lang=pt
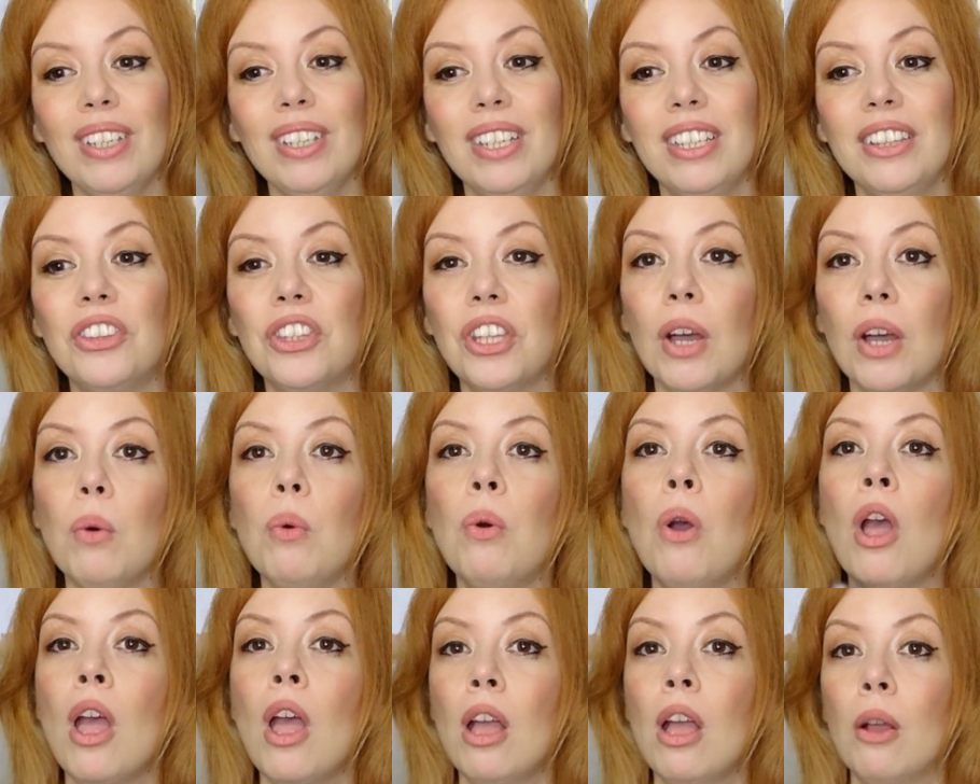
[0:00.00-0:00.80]

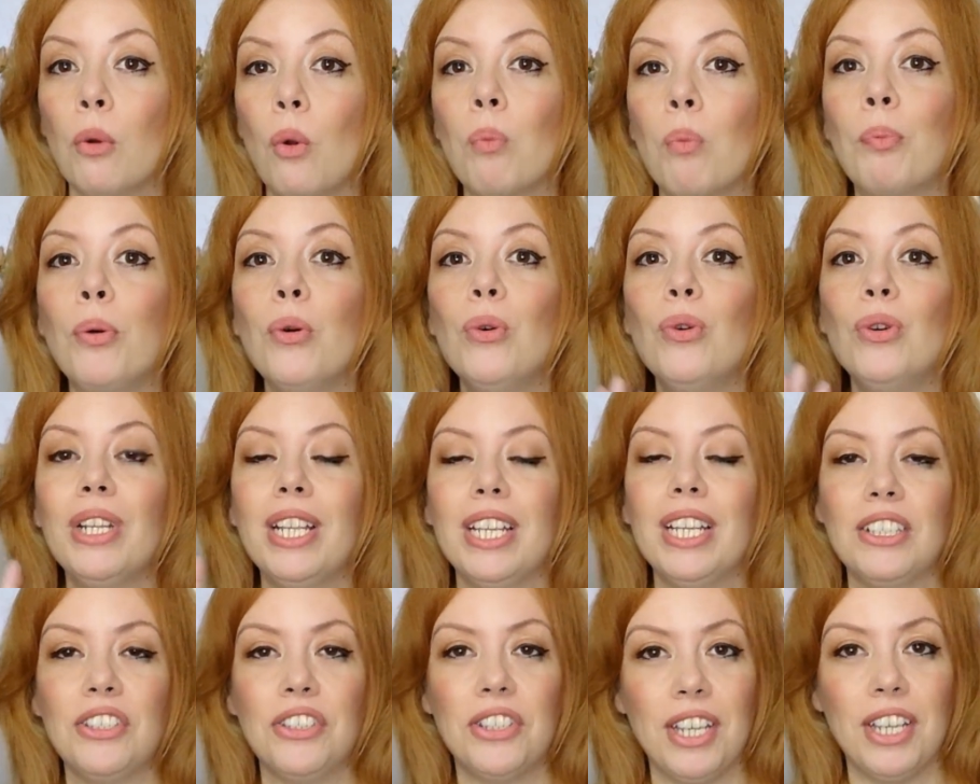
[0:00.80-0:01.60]
Então, por
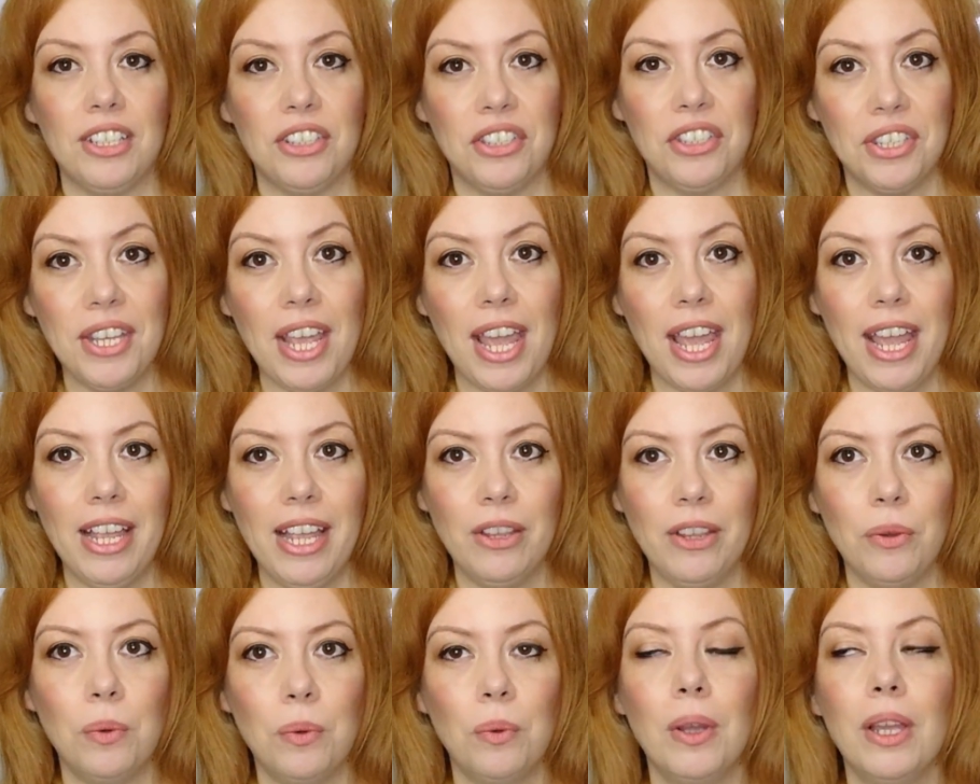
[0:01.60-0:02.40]
esse
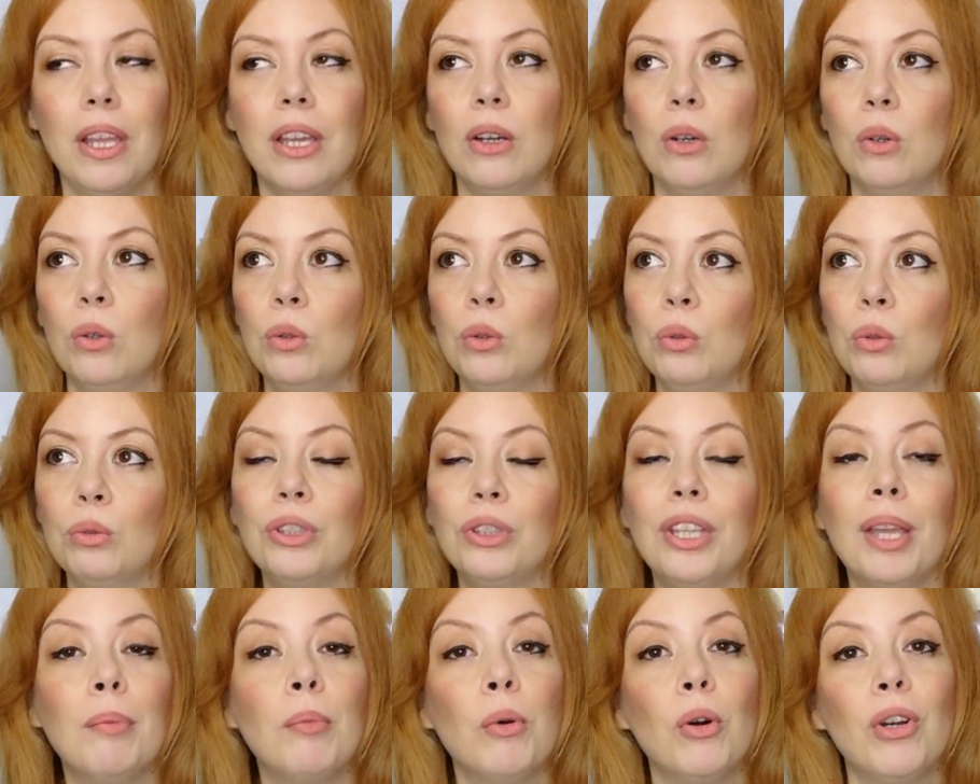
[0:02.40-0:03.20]
receio, eu
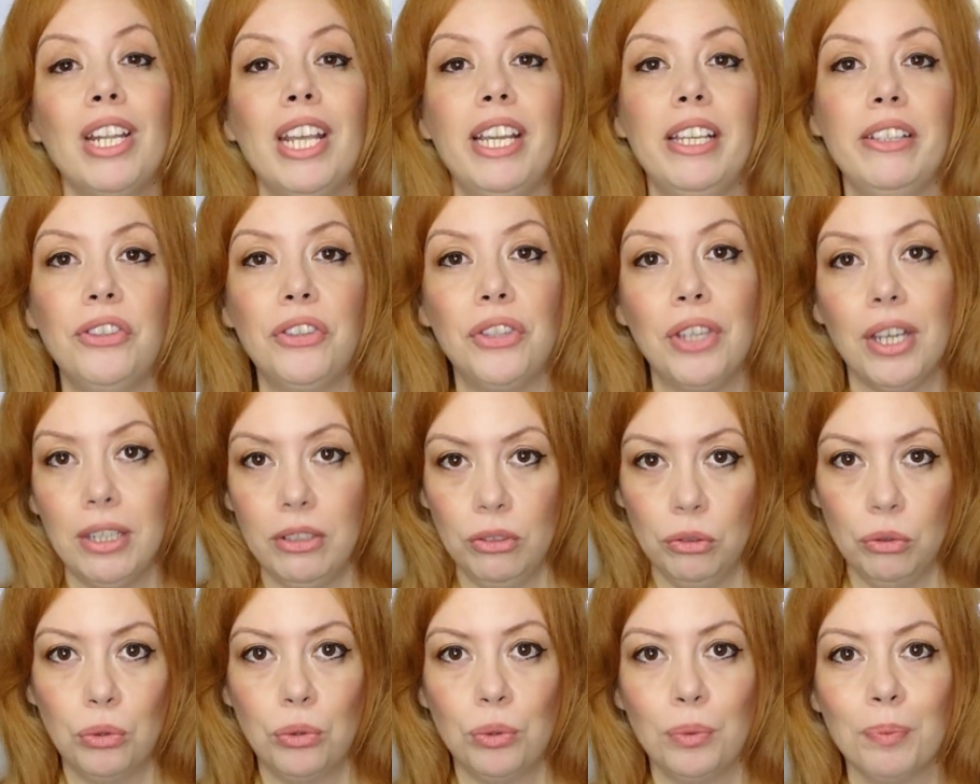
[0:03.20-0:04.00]
demorei
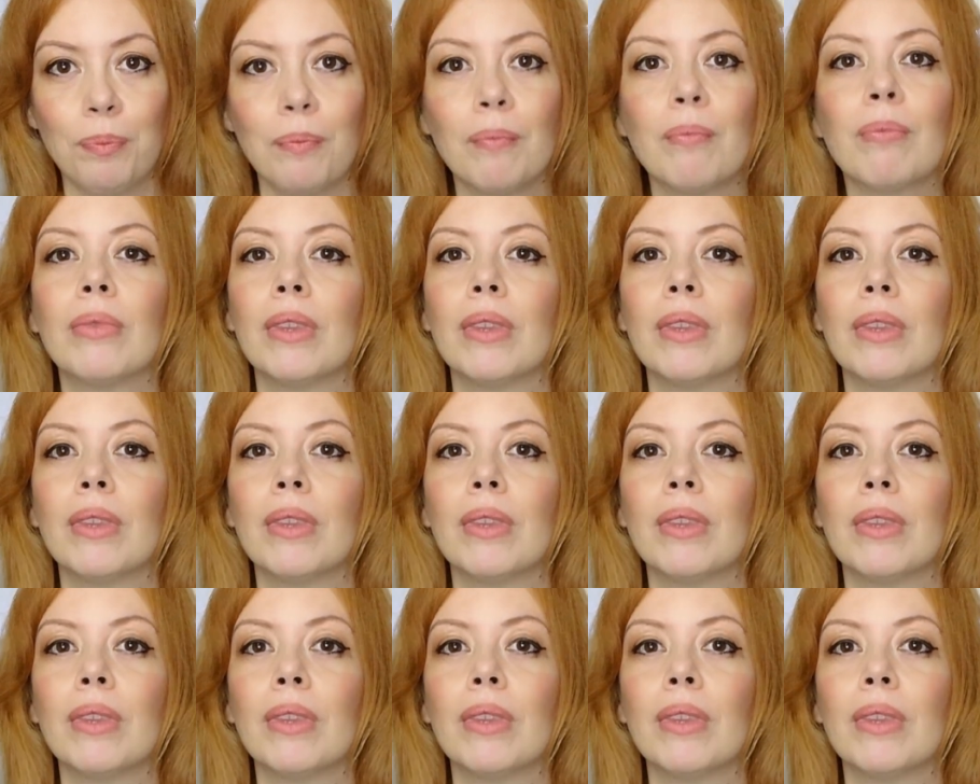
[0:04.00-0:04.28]
tanto